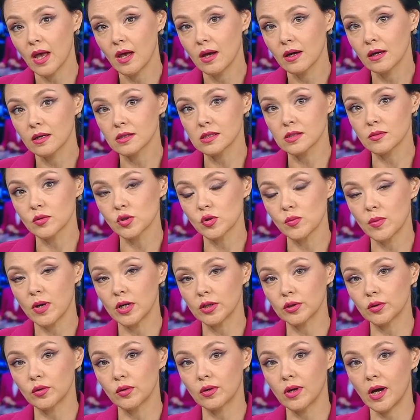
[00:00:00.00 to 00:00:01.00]

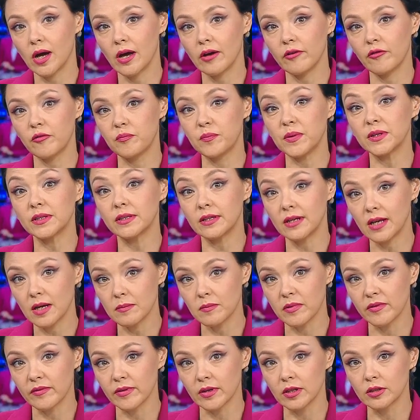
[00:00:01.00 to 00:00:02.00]
Касымжумар Тукаев
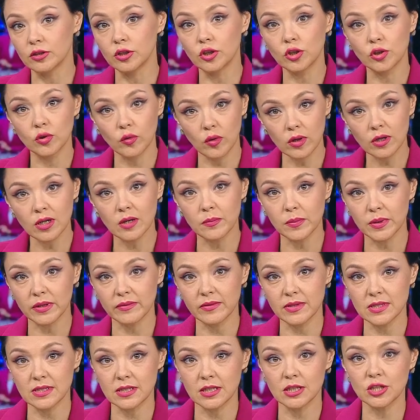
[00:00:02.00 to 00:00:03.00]
потребовал не только
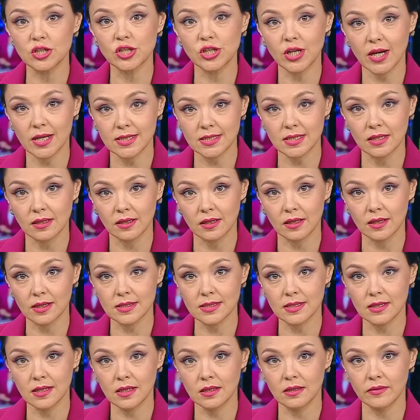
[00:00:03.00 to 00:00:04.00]
провести тщательное
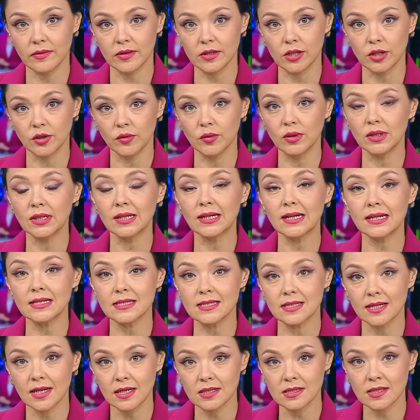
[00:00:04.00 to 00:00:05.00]
расследование, но и
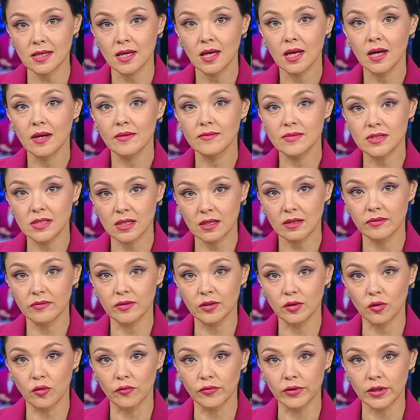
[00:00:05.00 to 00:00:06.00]
наказать всех
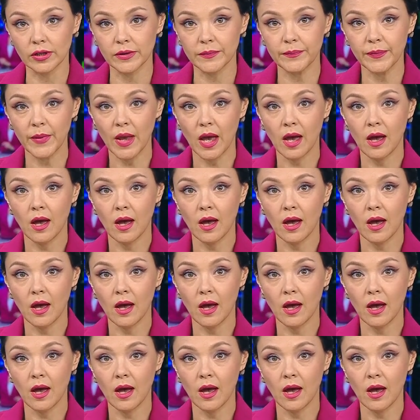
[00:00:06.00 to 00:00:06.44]
виновных.